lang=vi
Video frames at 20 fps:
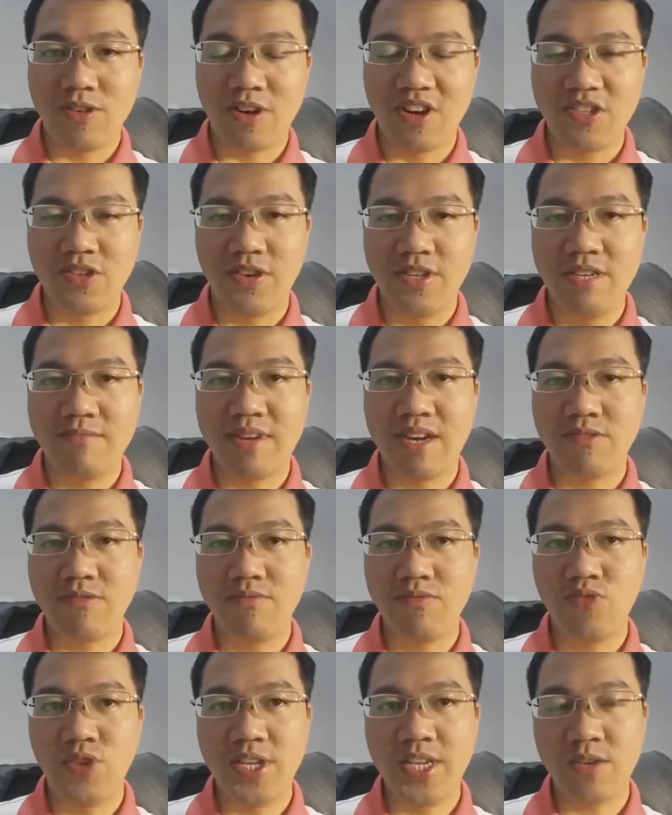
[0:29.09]
câu hỏi rồi nhưng mà
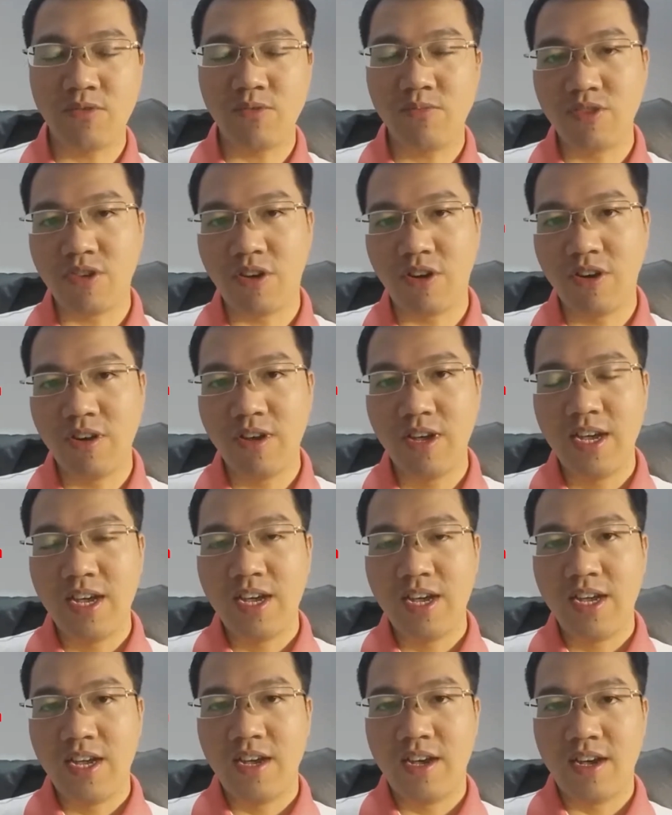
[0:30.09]
cũng tuy nhiên cũng có
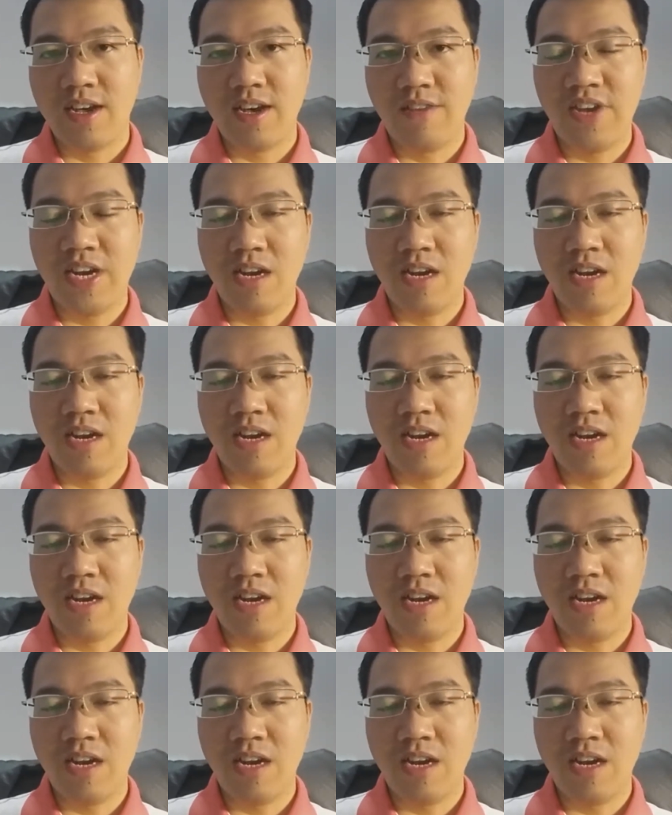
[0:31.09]
uh,